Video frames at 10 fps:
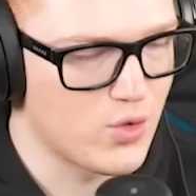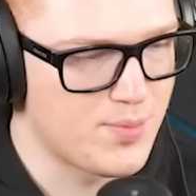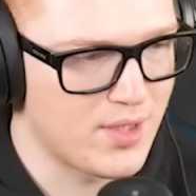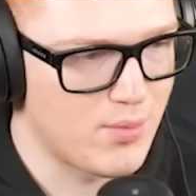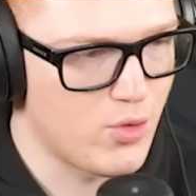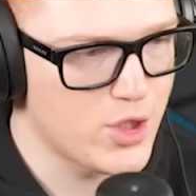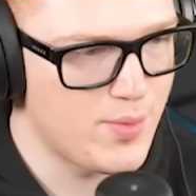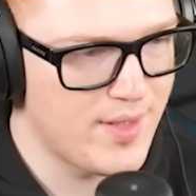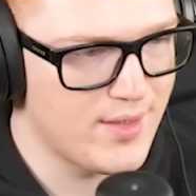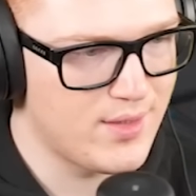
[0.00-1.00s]
Узбек,
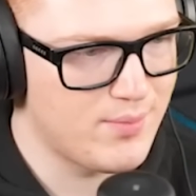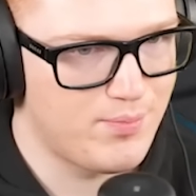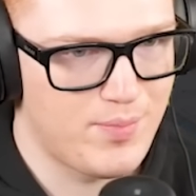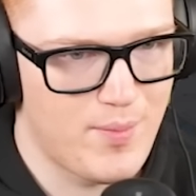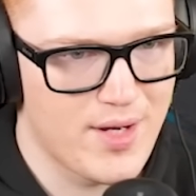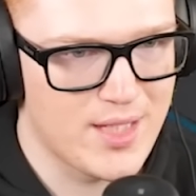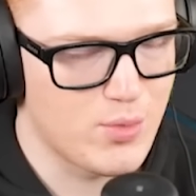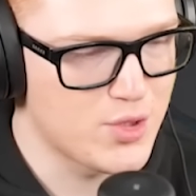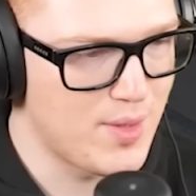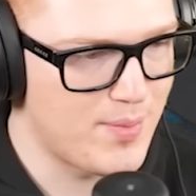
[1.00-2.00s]
можешь мне
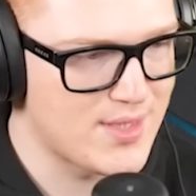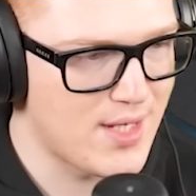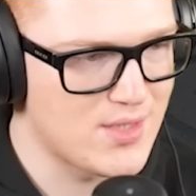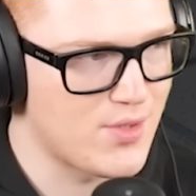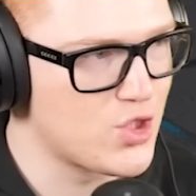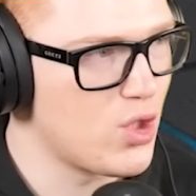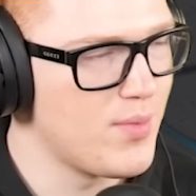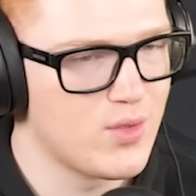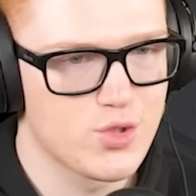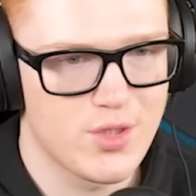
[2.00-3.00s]
помогать, можешь мне подсказывать, что
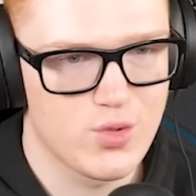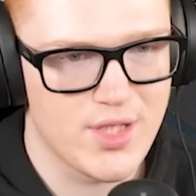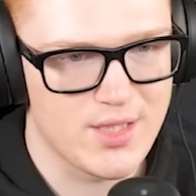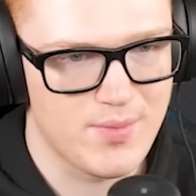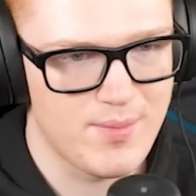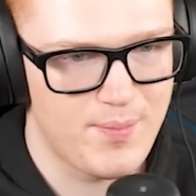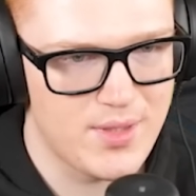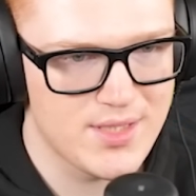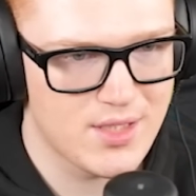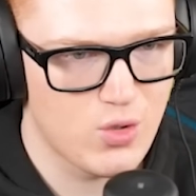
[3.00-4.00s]
мне нужно юзать? Мне
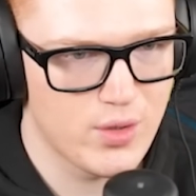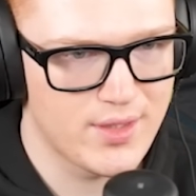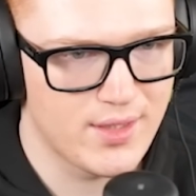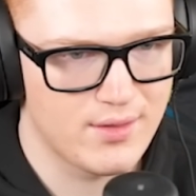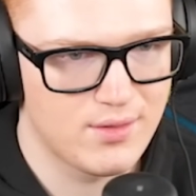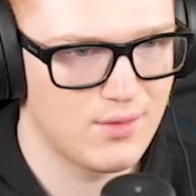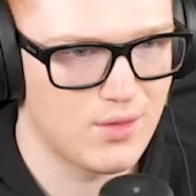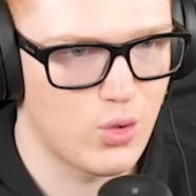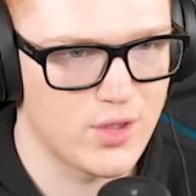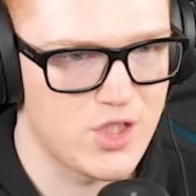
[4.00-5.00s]
попался какой-то
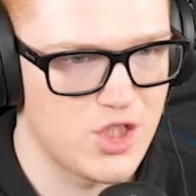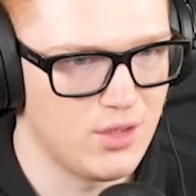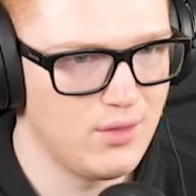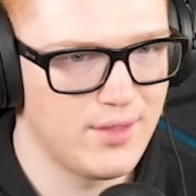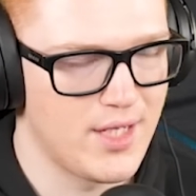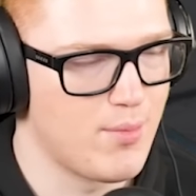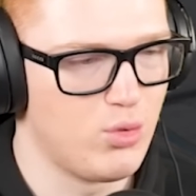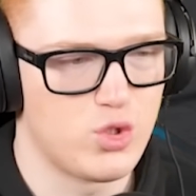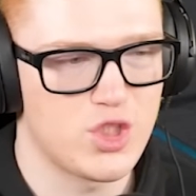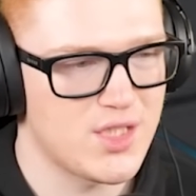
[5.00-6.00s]
какой-то чел, я не
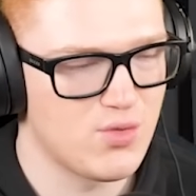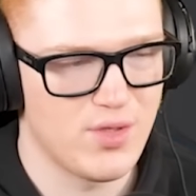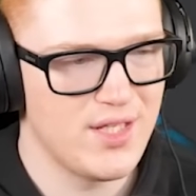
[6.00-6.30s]
буду читать его